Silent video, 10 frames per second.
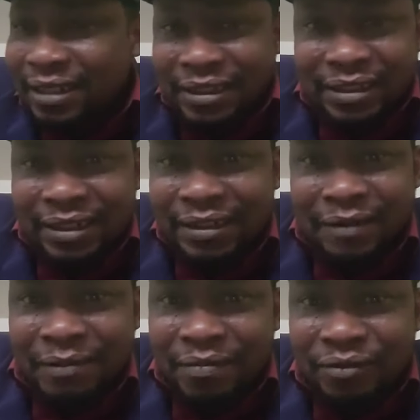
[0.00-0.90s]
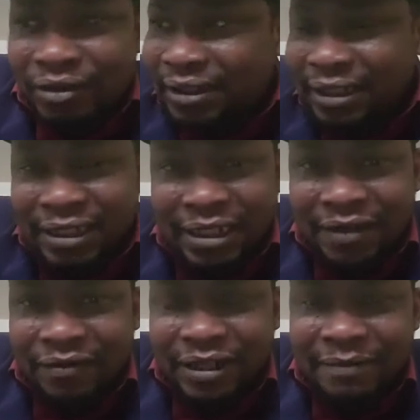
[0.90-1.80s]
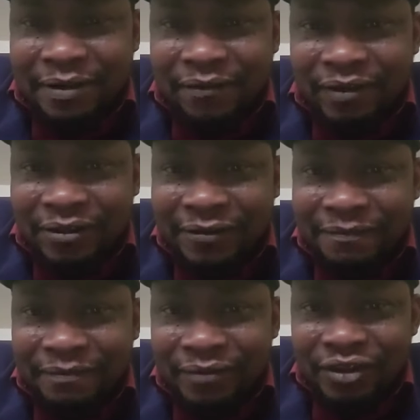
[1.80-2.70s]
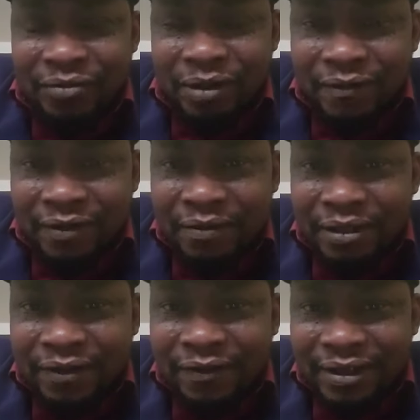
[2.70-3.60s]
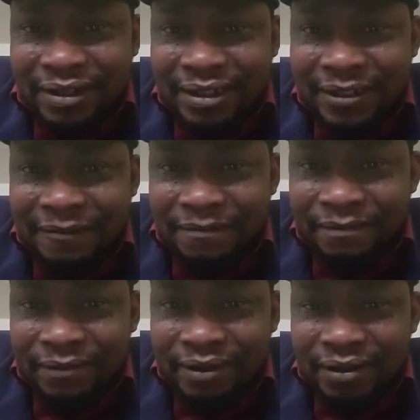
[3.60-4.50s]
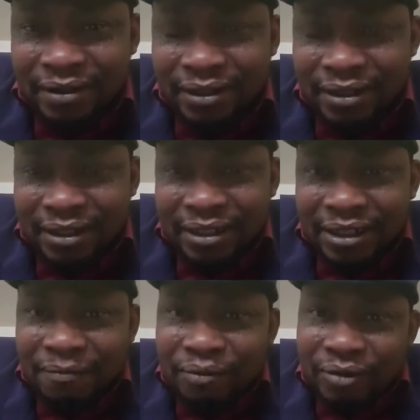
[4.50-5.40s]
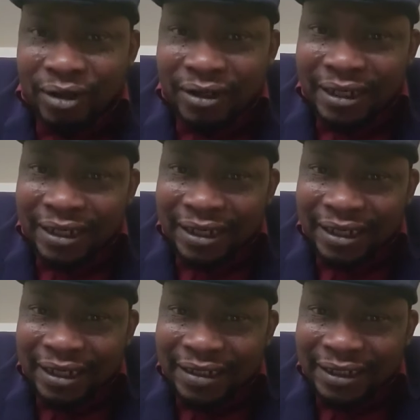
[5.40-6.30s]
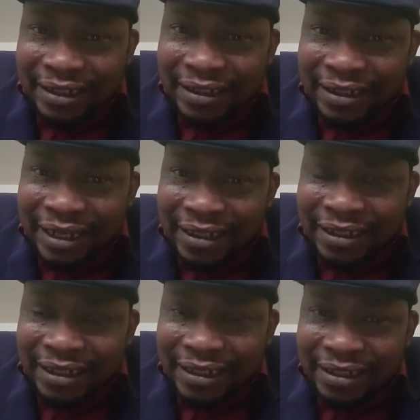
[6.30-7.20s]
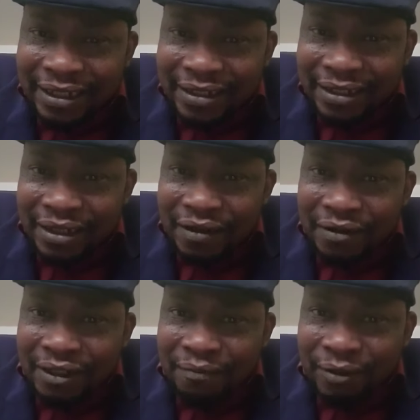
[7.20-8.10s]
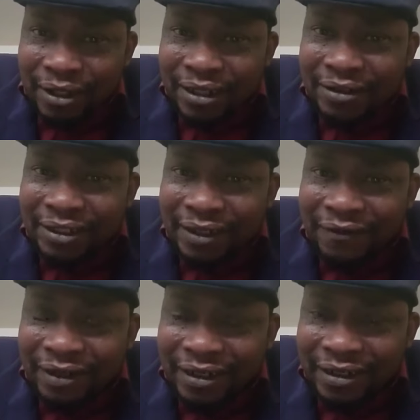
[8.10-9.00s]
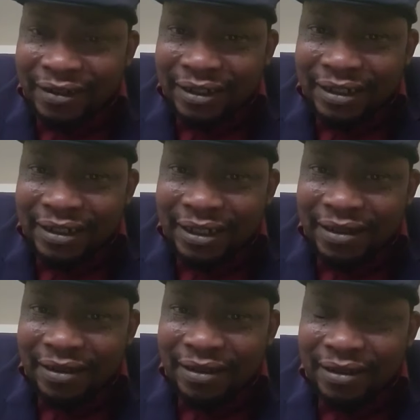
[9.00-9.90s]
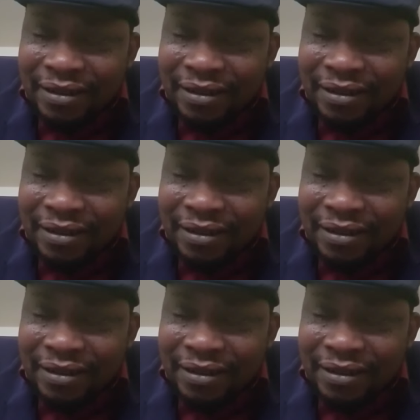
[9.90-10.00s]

C'est le même nom, ça s'écrit de la même façon. Comment faire-vous différencier C'est pourquoi on a créé les actes, l'acte de naissance. C'est pourquoi il y a le certificat de nationalité.